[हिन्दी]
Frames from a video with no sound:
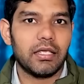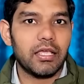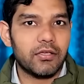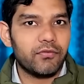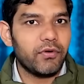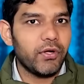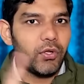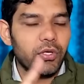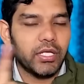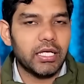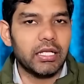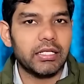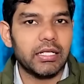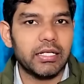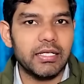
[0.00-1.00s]
एक वीडियो
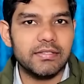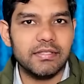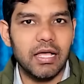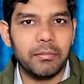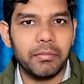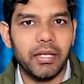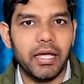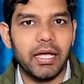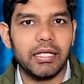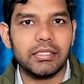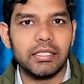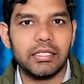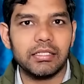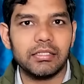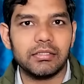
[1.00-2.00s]
निकल करके सामने आया
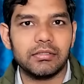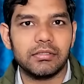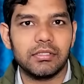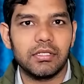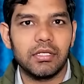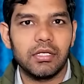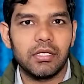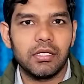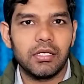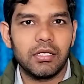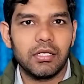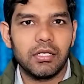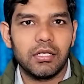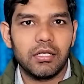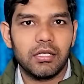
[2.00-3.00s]
था
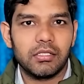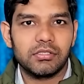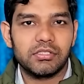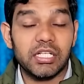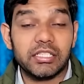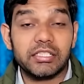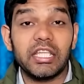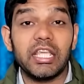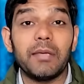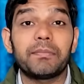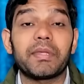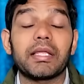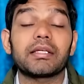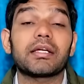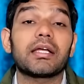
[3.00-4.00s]
जगदीप
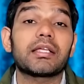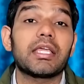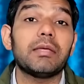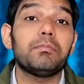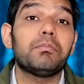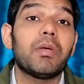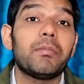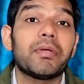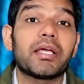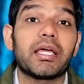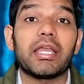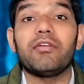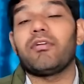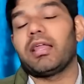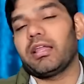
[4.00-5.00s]
धनखड़ की
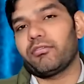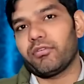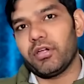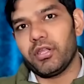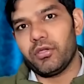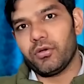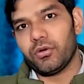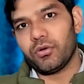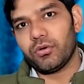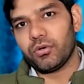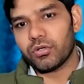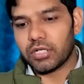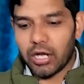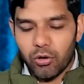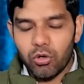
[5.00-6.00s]
मिमिक्री वाला वीडियो
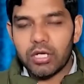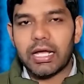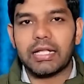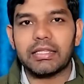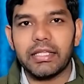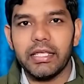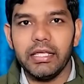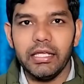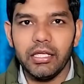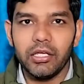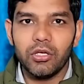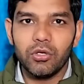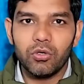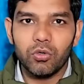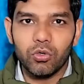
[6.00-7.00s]
राहुल गांधी
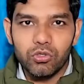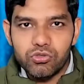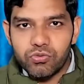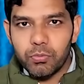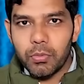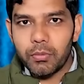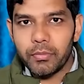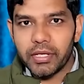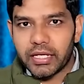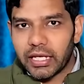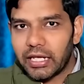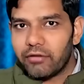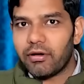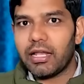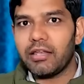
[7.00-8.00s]
उस
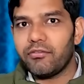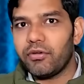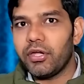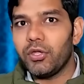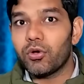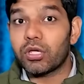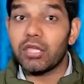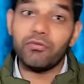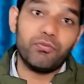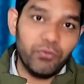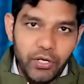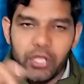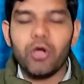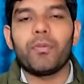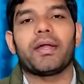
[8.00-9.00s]
मिमिक्री वाली वीडियो की
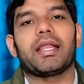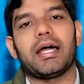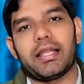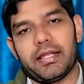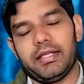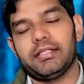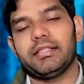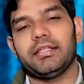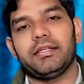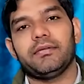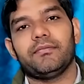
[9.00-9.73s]
वीडियो बना रहे थे